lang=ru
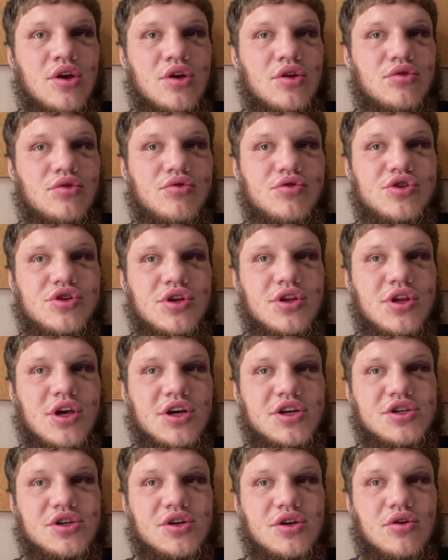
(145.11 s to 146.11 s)
точно
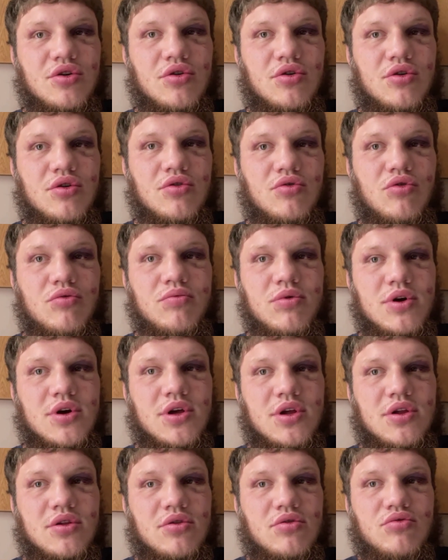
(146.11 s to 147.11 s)
так же
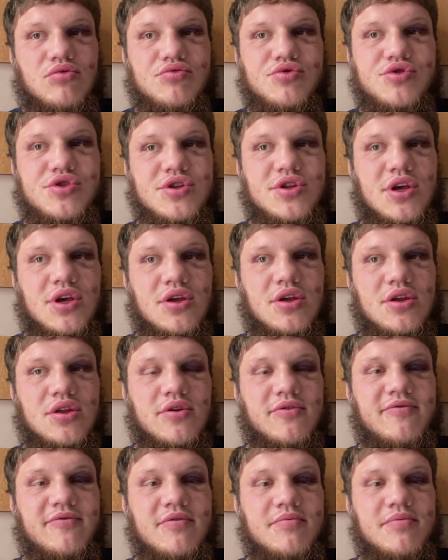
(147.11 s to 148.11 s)
оба, ну, считай,
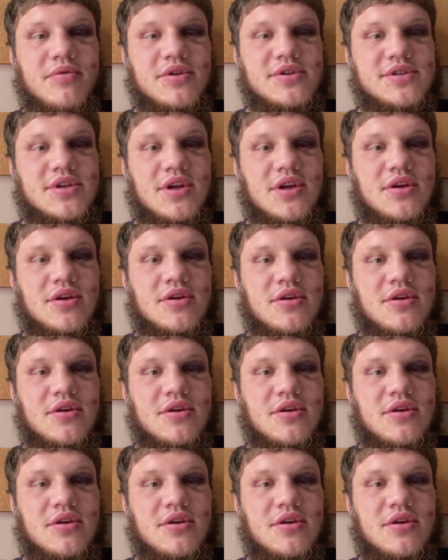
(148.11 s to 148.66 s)
это выползли.